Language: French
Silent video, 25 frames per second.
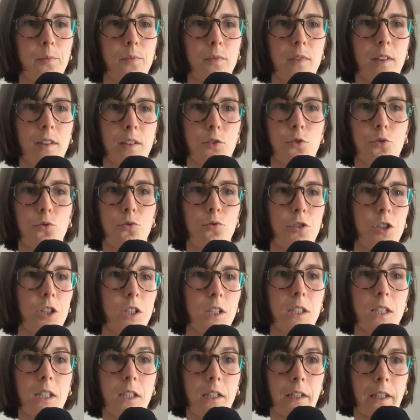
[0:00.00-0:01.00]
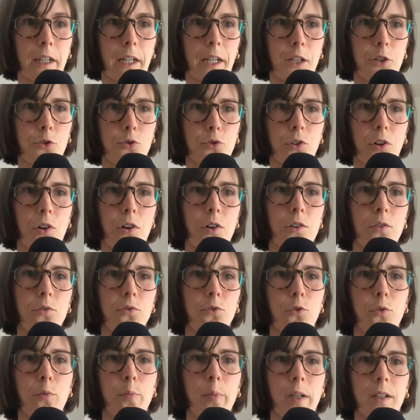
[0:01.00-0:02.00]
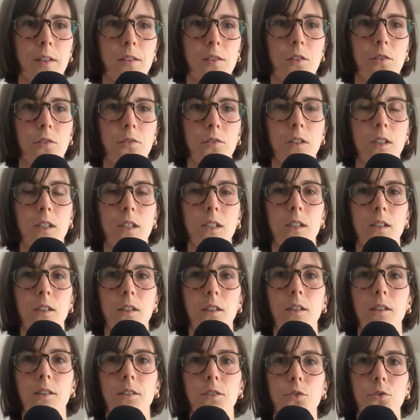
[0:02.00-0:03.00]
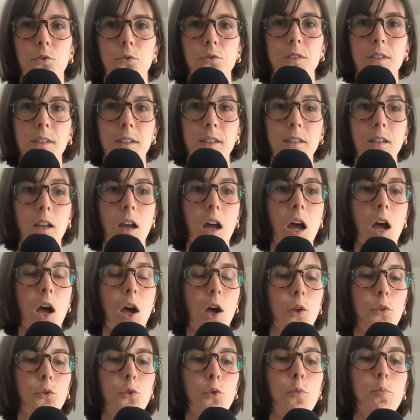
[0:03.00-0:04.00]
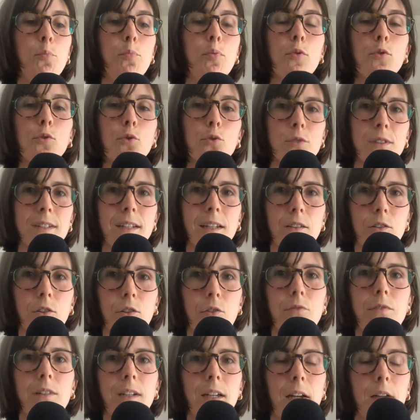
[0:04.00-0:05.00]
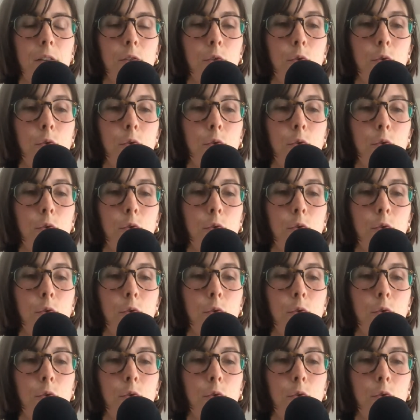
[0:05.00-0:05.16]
d'un sujet qui est récurrent, de personnes qui, qui, se disent ne plus être végane,